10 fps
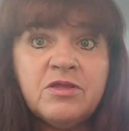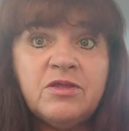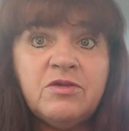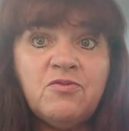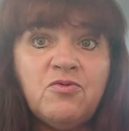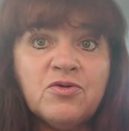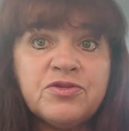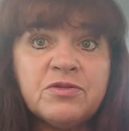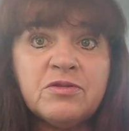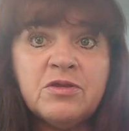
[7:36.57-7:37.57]
И
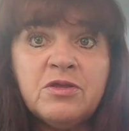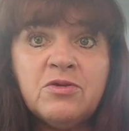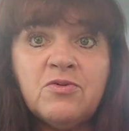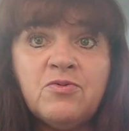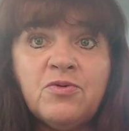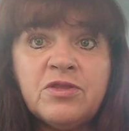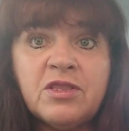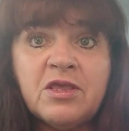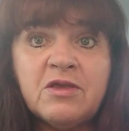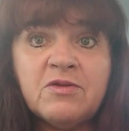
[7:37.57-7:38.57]
вот, э, вот
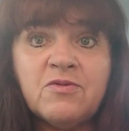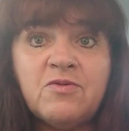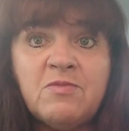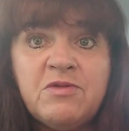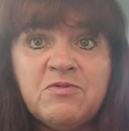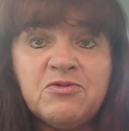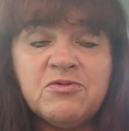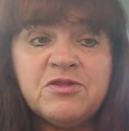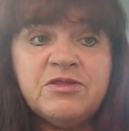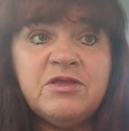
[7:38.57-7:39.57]
это во мне
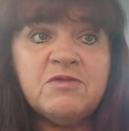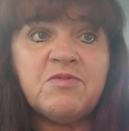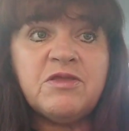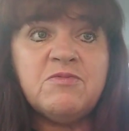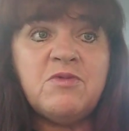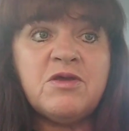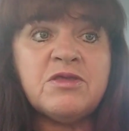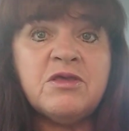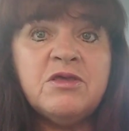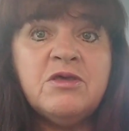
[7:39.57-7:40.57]
все сидит,
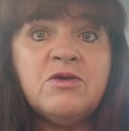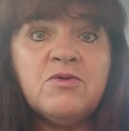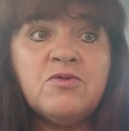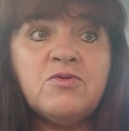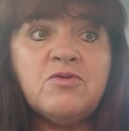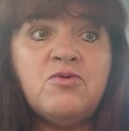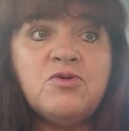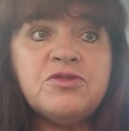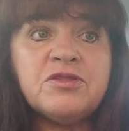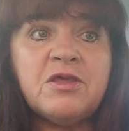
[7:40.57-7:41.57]
понимаете, э,
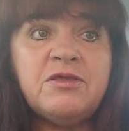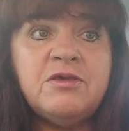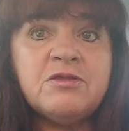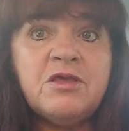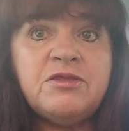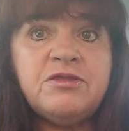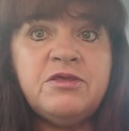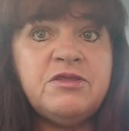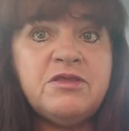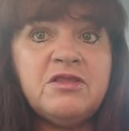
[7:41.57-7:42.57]
хочется их
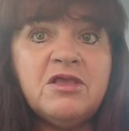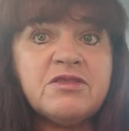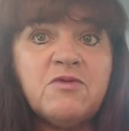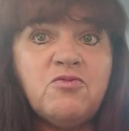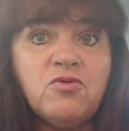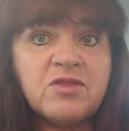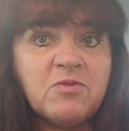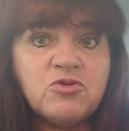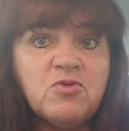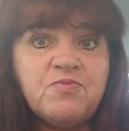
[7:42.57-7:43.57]
найти не для того,
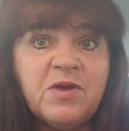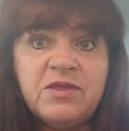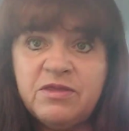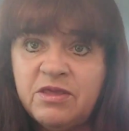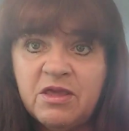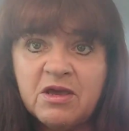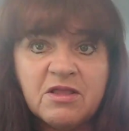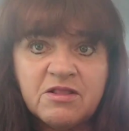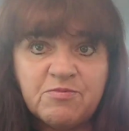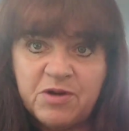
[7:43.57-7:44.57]
там, чтобы
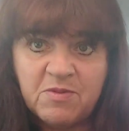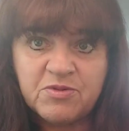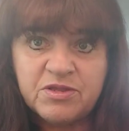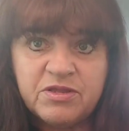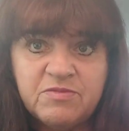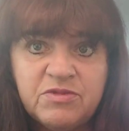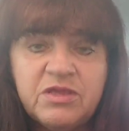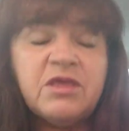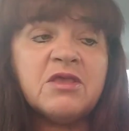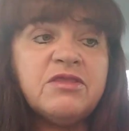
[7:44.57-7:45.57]
поехать прям к ним.
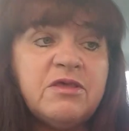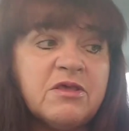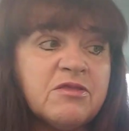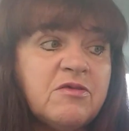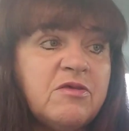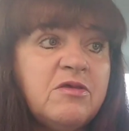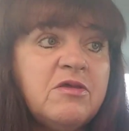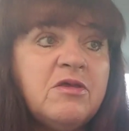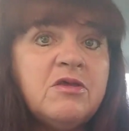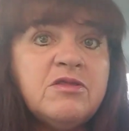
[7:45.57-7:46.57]
Нет, нет.
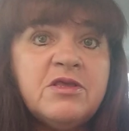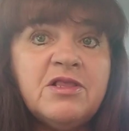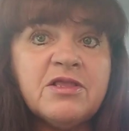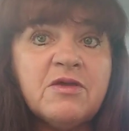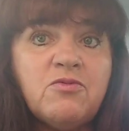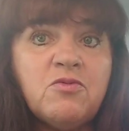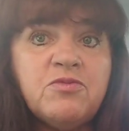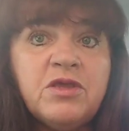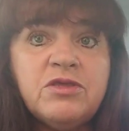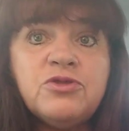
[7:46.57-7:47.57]
Не для того,
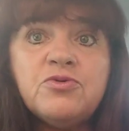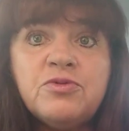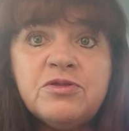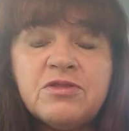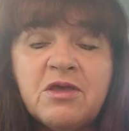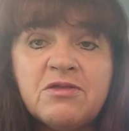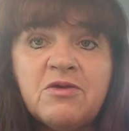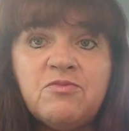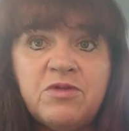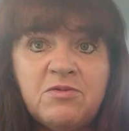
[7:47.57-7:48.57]
мне ничего не
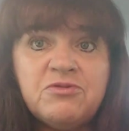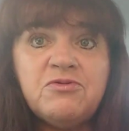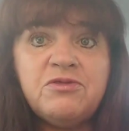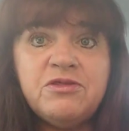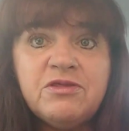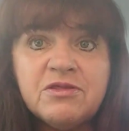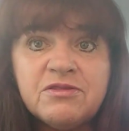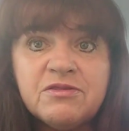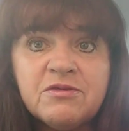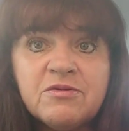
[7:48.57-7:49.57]
надо, у меня все
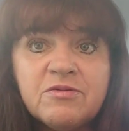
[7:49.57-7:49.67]
есть.